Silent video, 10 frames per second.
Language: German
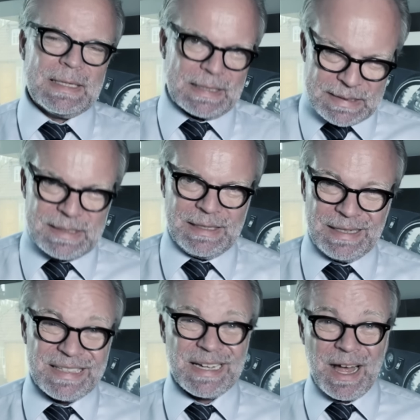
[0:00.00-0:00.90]
ganz
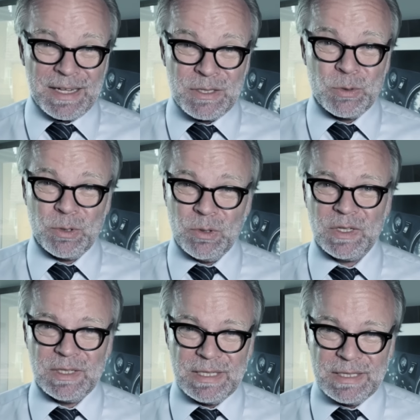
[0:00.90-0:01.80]
ähnlich. Radio
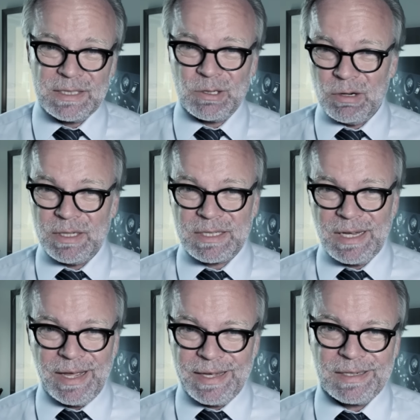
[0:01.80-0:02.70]
höre ich
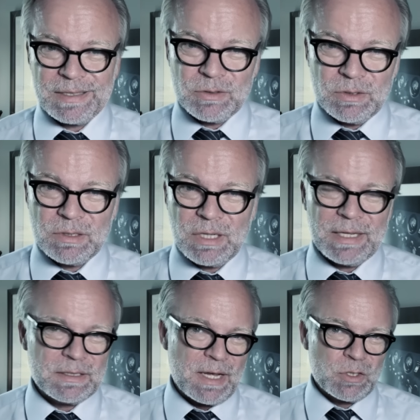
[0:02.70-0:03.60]
heute eigentlich nur noch
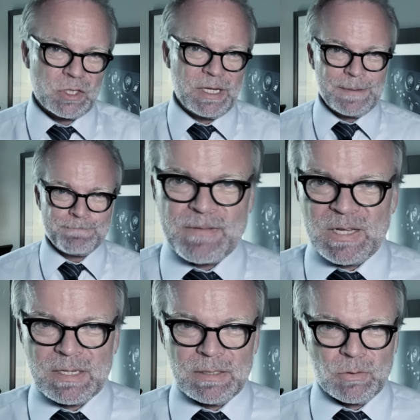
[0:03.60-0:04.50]
an Tankstellen
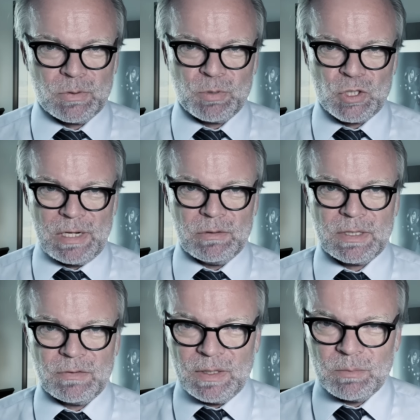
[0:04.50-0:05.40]
als
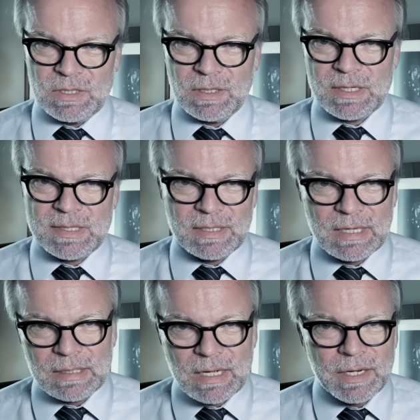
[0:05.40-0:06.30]
Hintergrundbeschallung, während mich der
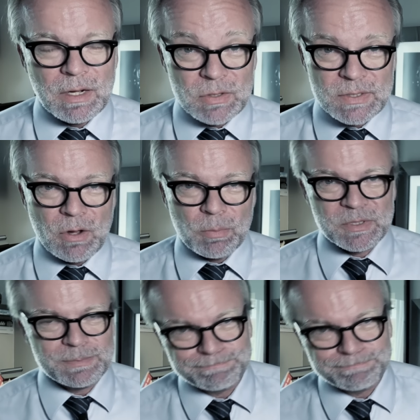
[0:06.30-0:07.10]
Kassierer gerade ausraubt.